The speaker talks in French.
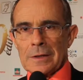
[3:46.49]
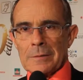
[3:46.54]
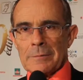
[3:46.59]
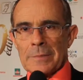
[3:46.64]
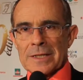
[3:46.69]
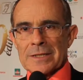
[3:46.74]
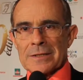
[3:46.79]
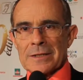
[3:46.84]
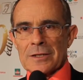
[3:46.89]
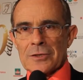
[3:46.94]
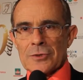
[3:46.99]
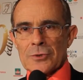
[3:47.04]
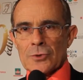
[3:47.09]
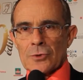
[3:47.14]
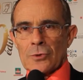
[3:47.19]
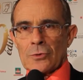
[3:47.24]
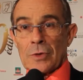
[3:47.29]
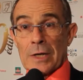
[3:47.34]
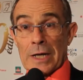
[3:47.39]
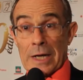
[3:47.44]
parce qu'elles
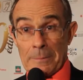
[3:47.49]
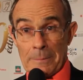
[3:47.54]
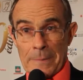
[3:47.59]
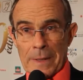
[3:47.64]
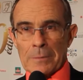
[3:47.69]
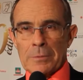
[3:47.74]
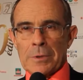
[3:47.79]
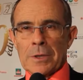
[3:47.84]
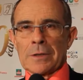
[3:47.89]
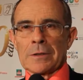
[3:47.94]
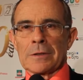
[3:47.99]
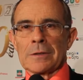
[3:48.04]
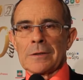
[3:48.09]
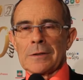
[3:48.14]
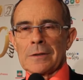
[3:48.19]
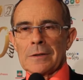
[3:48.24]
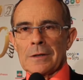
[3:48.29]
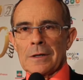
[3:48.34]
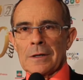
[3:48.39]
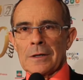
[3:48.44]
sont capables
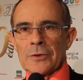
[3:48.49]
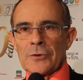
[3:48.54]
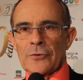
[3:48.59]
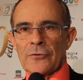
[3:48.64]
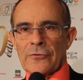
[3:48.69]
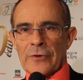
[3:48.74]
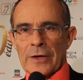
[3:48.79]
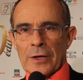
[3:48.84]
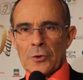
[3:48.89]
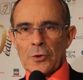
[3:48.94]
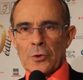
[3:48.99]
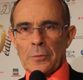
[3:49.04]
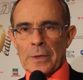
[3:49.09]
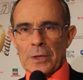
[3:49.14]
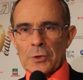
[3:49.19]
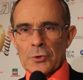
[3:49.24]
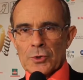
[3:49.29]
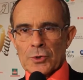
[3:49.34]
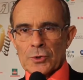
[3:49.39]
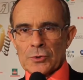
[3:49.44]
euh, de faire de
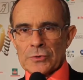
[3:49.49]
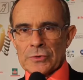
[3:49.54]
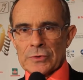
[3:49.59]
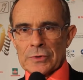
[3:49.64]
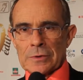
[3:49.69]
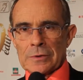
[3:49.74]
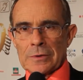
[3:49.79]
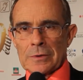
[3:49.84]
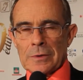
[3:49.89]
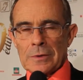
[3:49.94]
belles choses.